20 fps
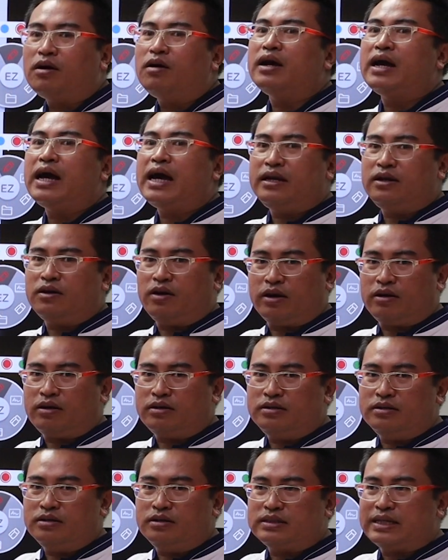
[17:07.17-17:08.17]
ก็ง่ายหน่อยก็
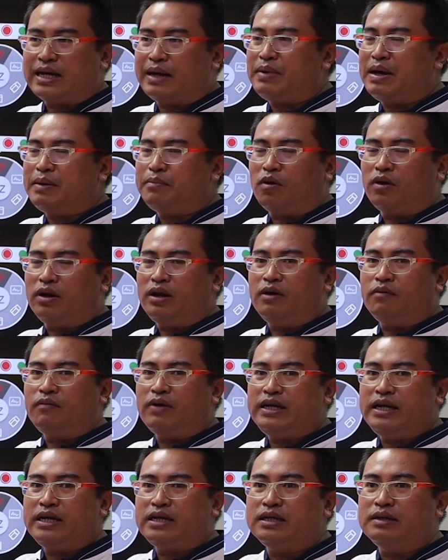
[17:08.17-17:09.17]
คือสามารถบอกเลย
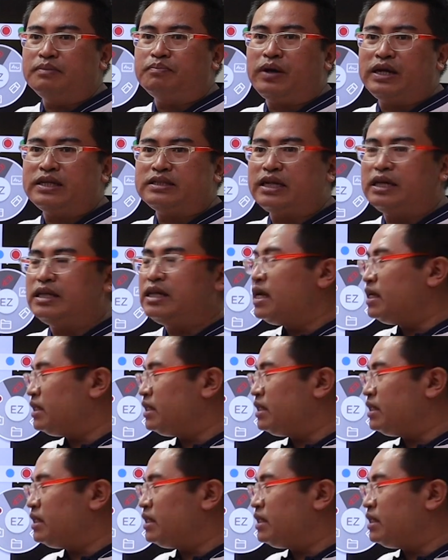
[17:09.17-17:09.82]
ว่านี่คือ present